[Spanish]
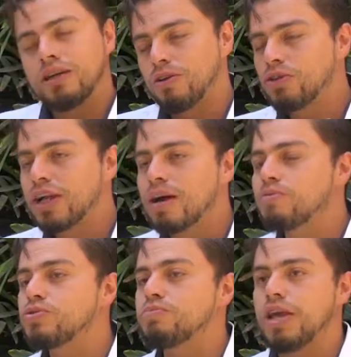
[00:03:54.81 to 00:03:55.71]
No
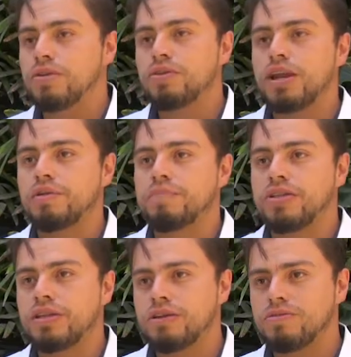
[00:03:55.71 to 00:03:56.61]
tengamos miedo de
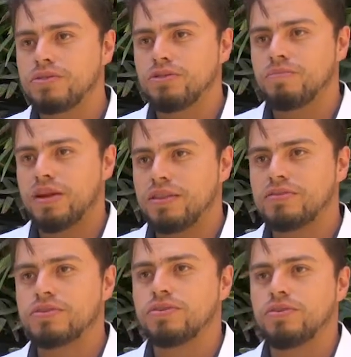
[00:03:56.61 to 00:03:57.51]
arrepentirnos de tomar
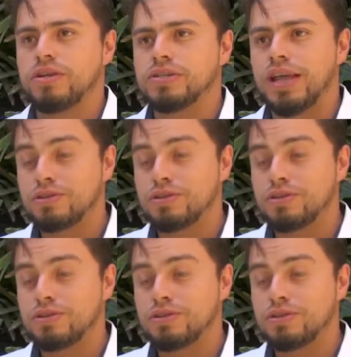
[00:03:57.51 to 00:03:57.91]
decisiones,